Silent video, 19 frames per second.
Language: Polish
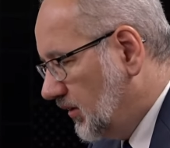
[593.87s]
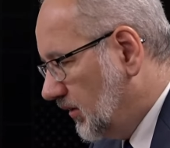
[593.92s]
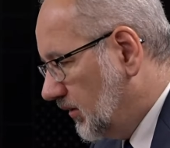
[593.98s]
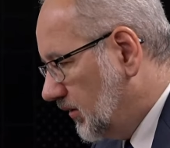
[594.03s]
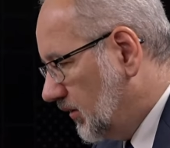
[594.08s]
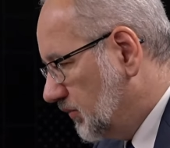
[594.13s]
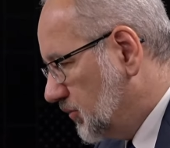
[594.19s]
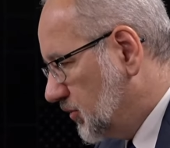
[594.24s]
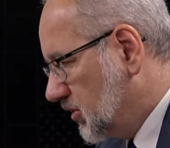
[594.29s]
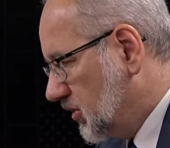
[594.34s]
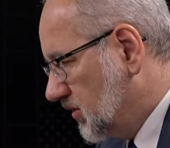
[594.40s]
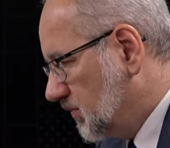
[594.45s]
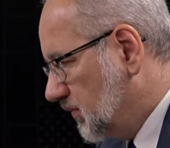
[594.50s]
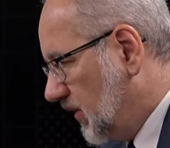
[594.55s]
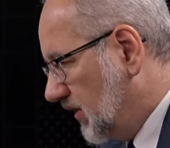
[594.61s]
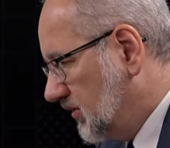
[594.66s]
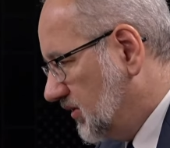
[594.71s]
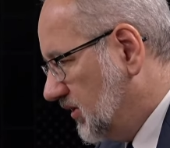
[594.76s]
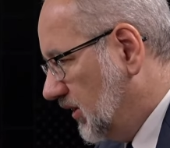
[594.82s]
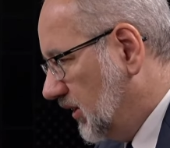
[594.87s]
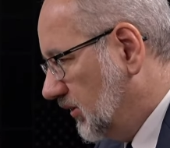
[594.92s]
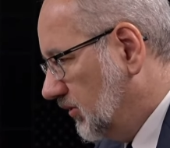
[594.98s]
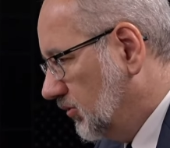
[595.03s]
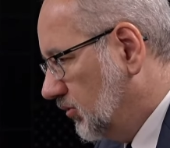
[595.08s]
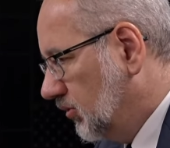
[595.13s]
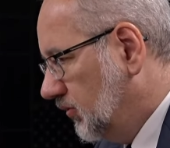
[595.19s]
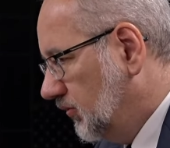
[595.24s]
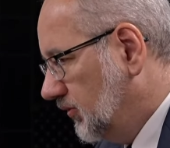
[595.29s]
e, przez
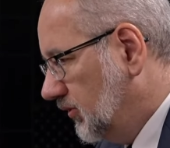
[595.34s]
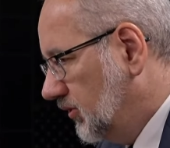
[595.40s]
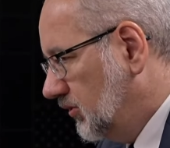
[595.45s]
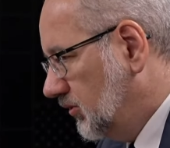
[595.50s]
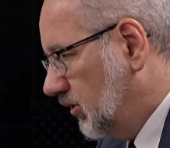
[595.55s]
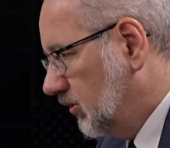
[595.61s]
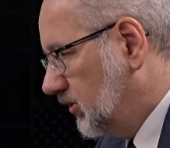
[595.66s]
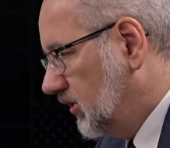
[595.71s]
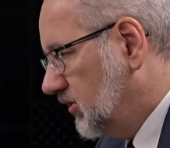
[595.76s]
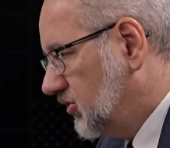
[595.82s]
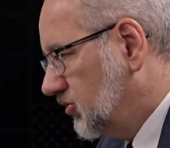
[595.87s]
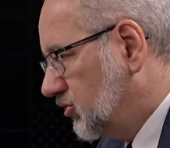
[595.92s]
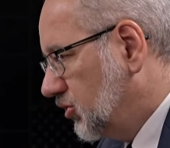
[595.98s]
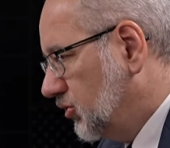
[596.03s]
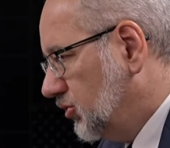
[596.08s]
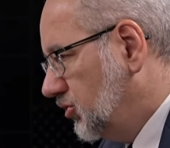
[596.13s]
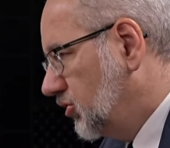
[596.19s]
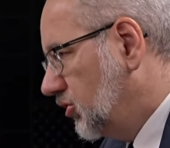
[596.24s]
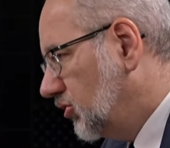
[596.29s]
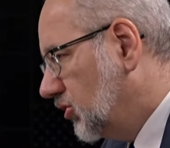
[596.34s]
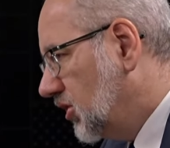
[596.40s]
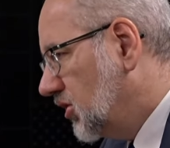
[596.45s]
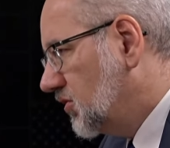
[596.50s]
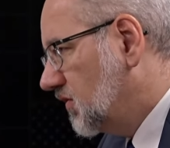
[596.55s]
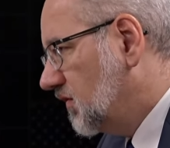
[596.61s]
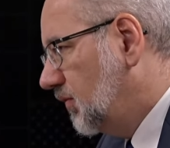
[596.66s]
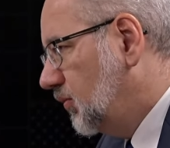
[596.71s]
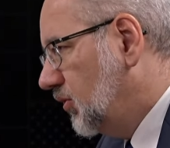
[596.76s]
pacjentów i to jest coś, co
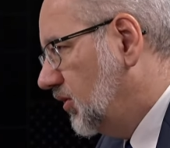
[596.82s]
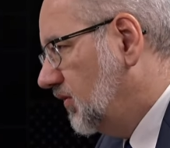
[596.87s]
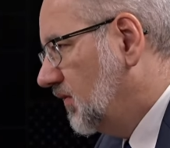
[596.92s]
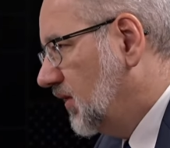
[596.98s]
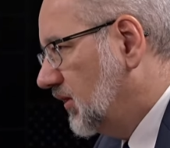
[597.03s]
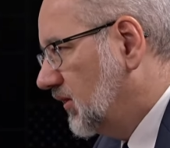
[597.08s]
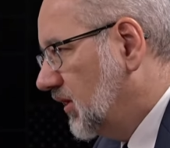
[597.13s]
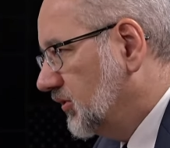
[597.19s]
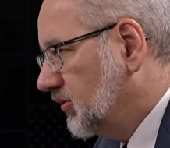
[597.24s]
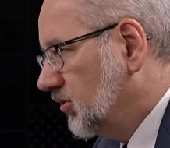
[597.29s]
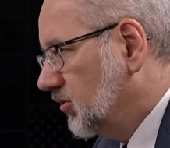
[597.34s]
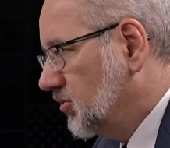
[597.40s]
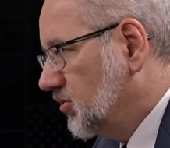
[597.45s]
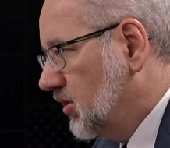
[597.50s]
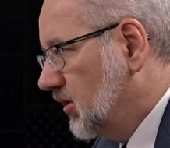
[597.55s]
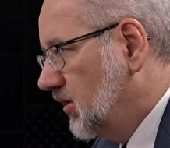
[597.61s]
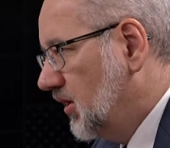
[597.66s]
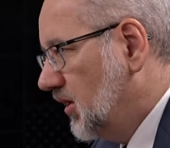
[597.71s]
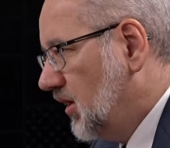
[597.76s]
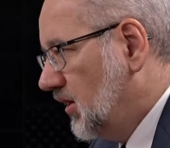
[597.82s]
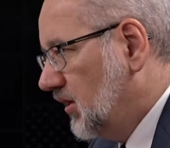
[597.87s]
też wpływa na to, że